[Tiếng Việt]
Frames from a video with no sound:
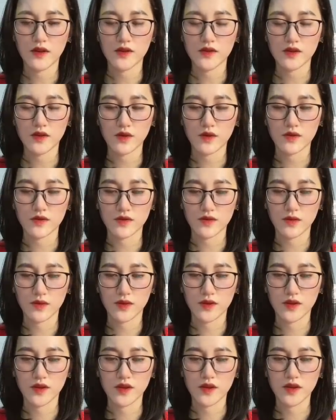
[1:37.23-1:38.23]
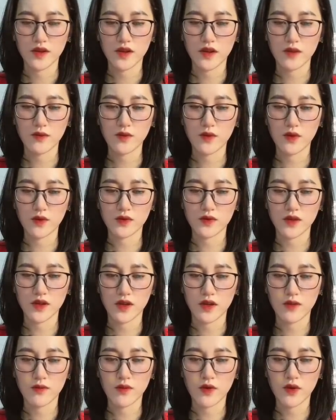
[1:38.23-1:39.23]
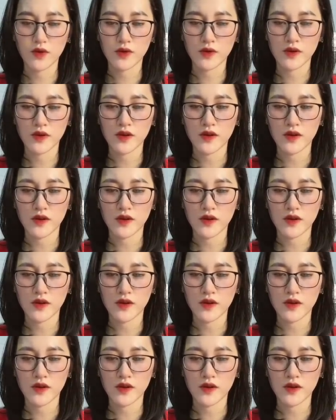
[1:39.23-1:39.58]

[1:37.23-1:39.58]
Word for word: Thôi được rồi Không hôn thì không hôn